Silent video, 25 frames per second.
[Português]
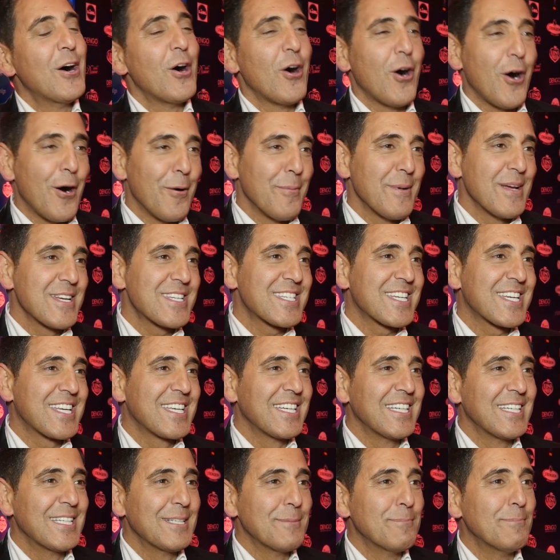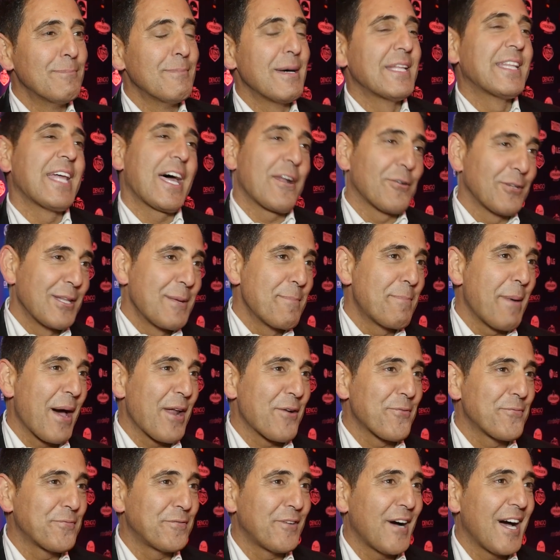homens que mandaram
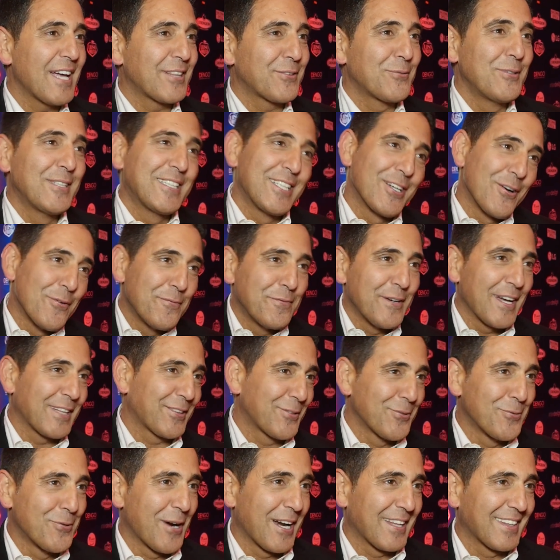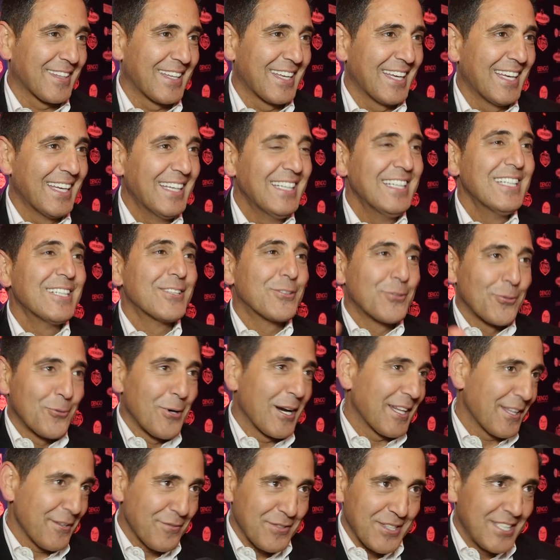limpar o fato e tiram o fato do
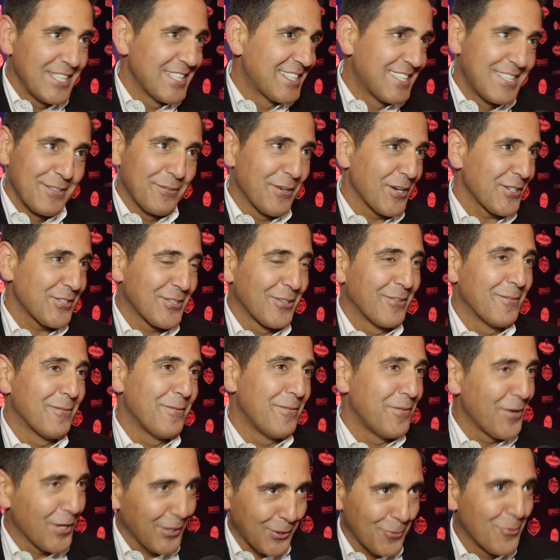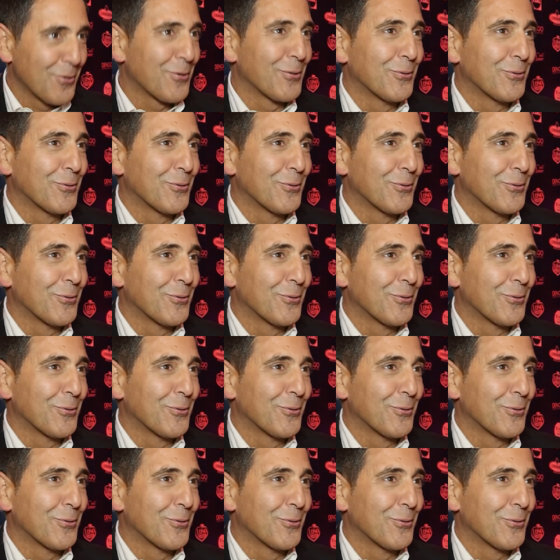guarda-vestidos do guarda e voltam, voltam a